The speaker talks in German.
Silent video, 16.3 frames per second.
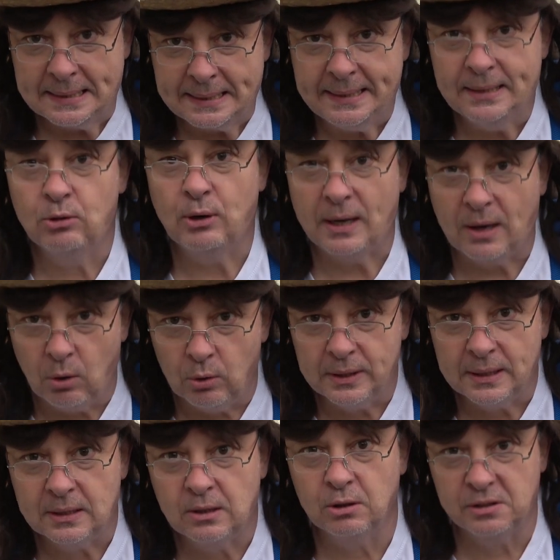gegen
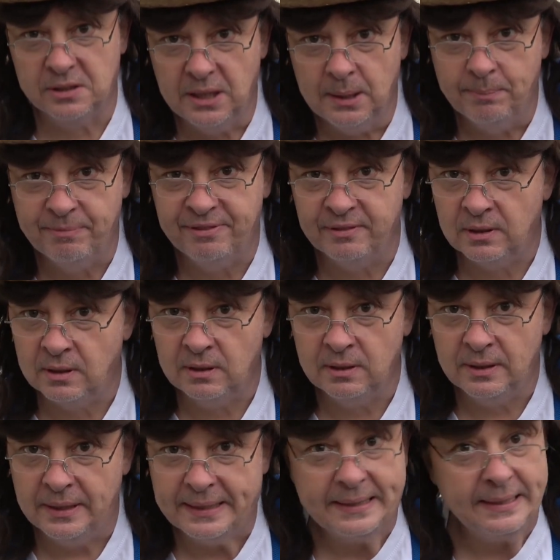Corona kannst du impfen,
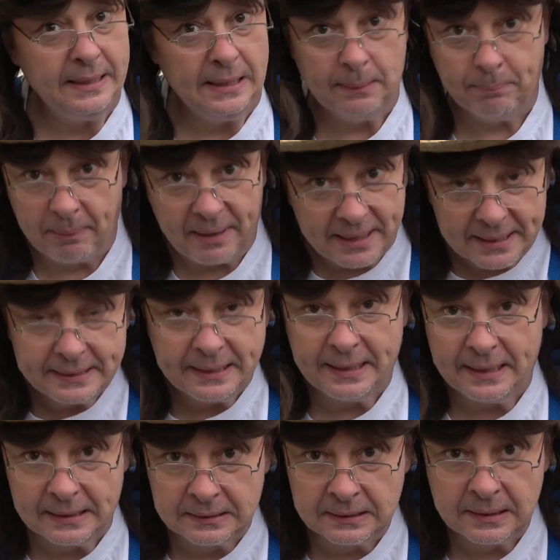gegen
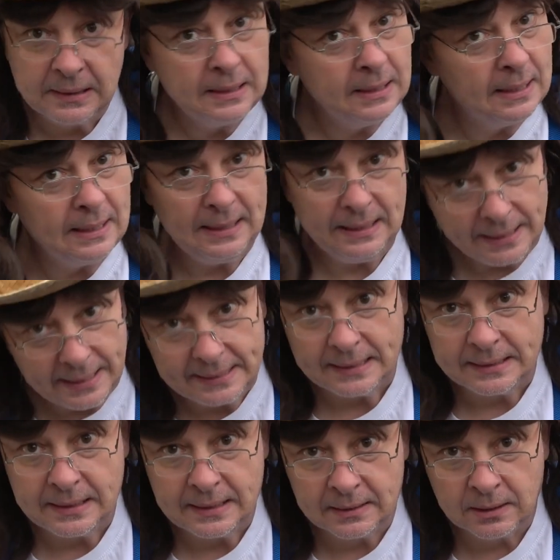Blödheit
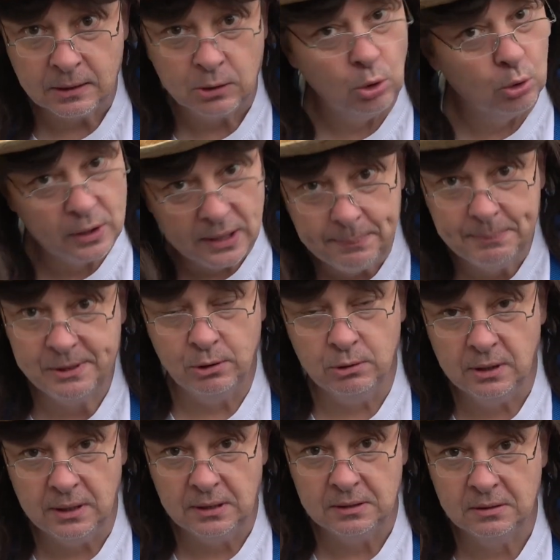leider nicht, da gibt's noch
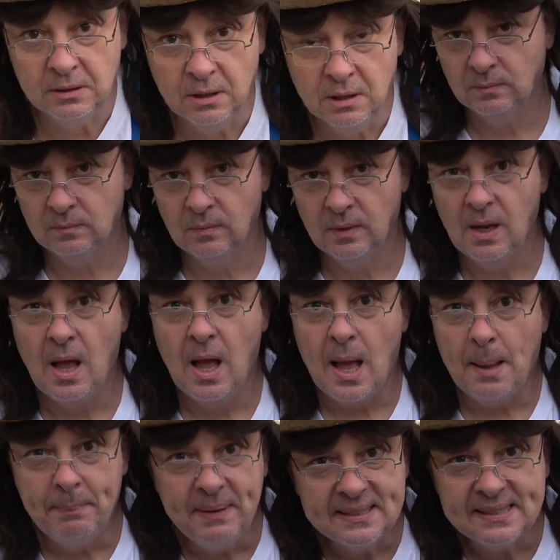nichts.
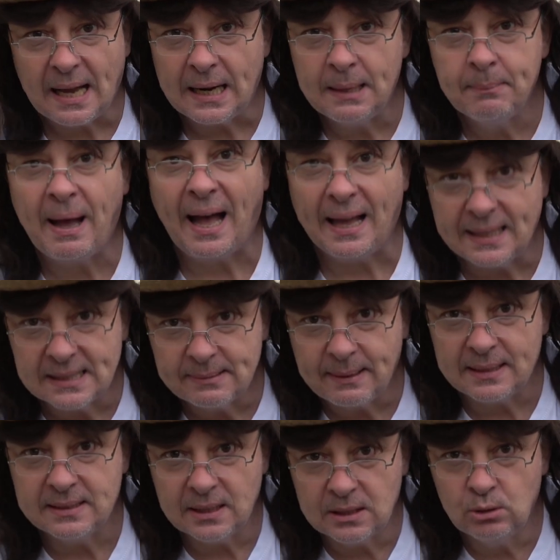Wir sind im
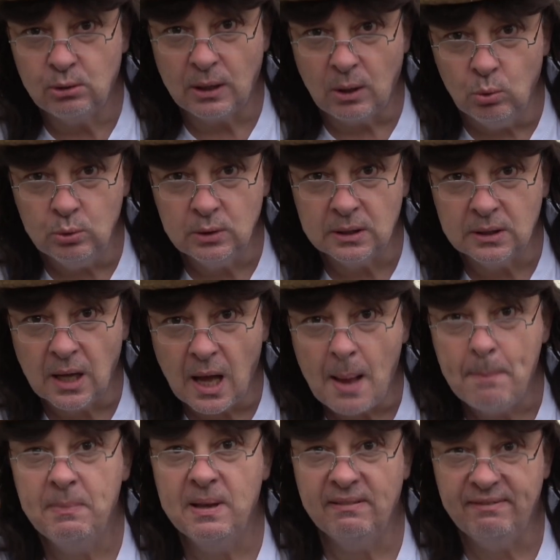21. Jahrhundert,
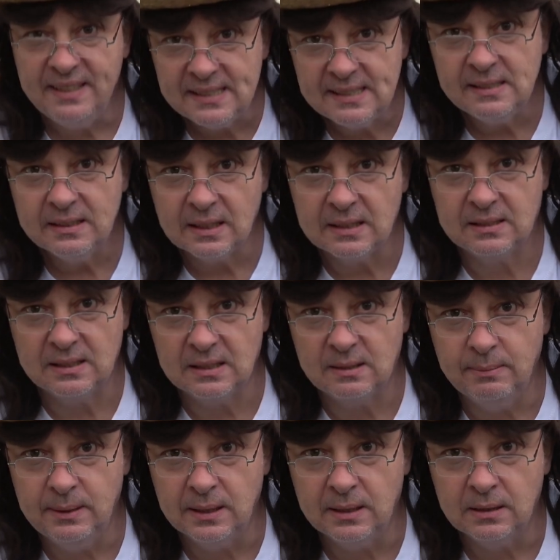wir wissen, dass
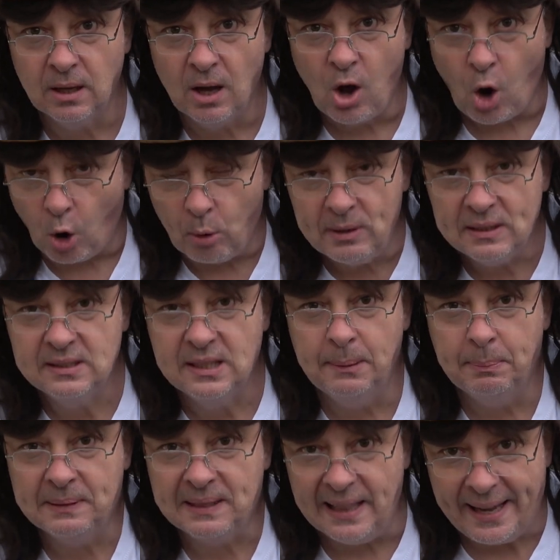das wirkt, aber es
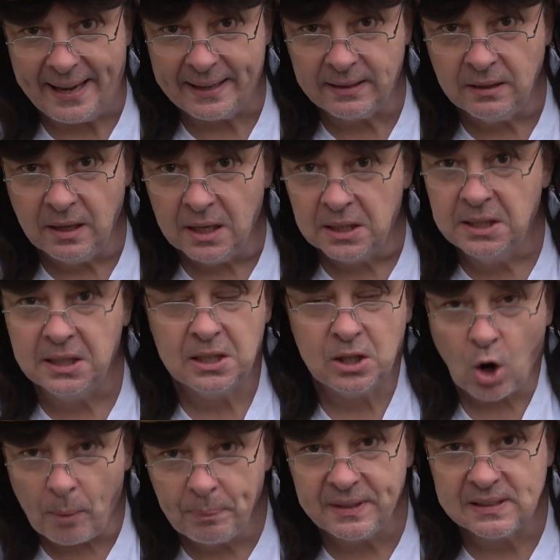gibt Leute, die
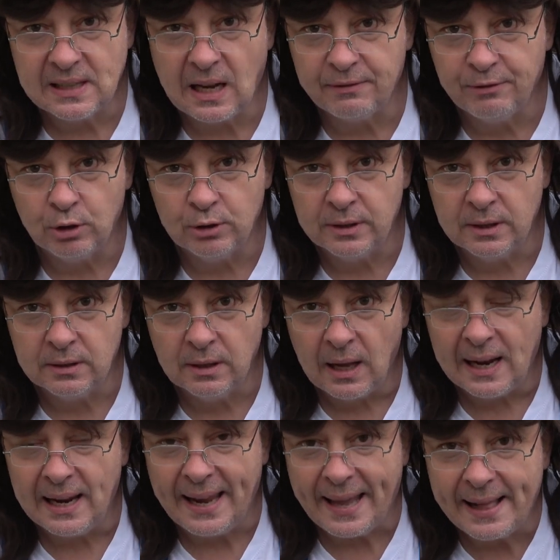glauben das einfach nicht.
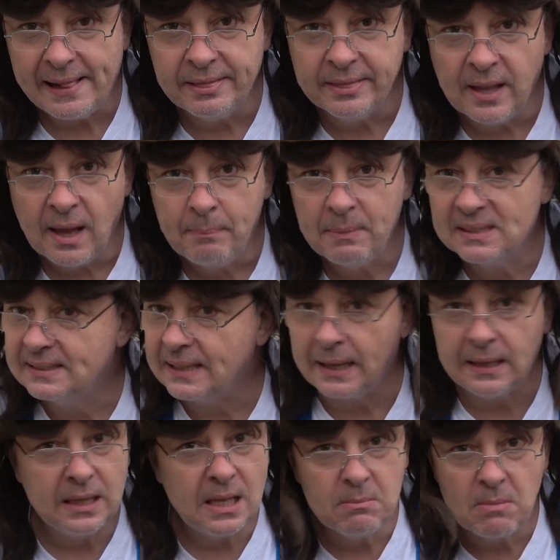Leon, wir
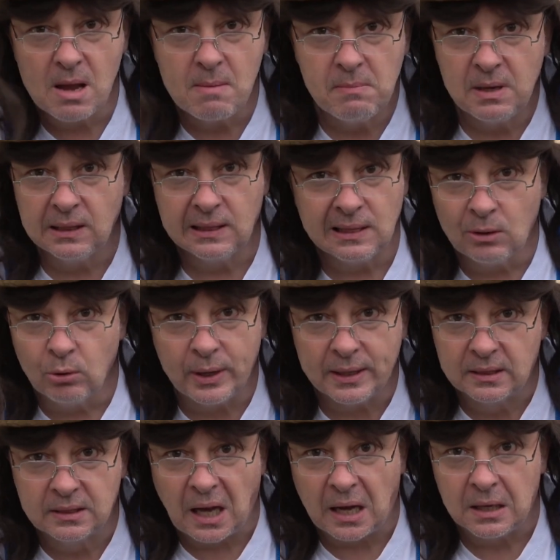sind nicht mehr im
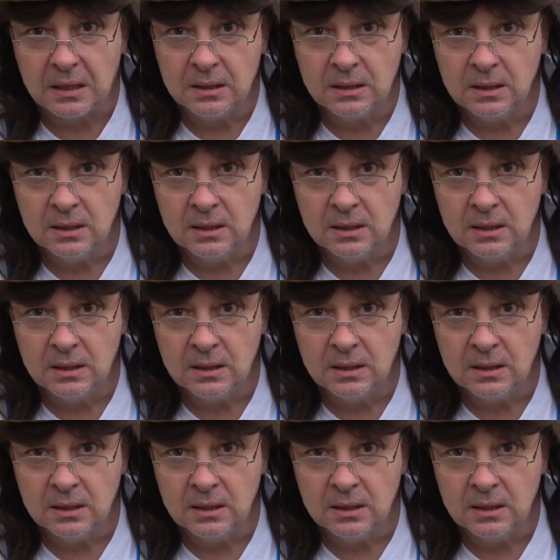Mittelalter.